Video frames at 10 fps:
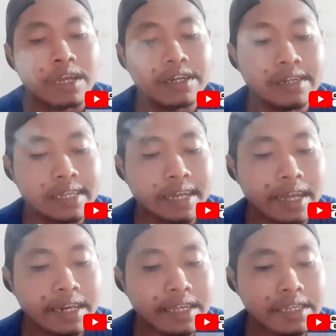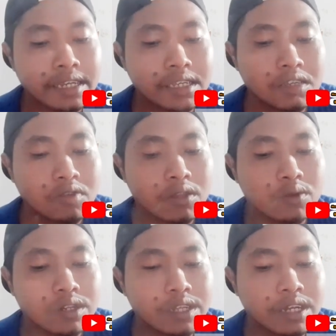Dengan cara ini jika sesuatu
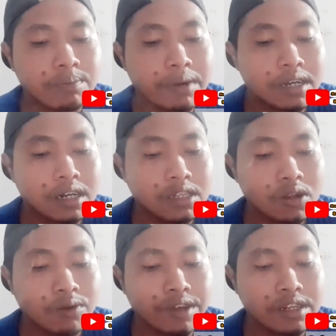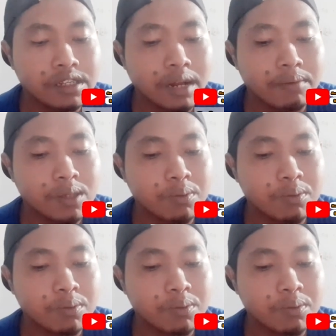terjadi pada Lishoven selama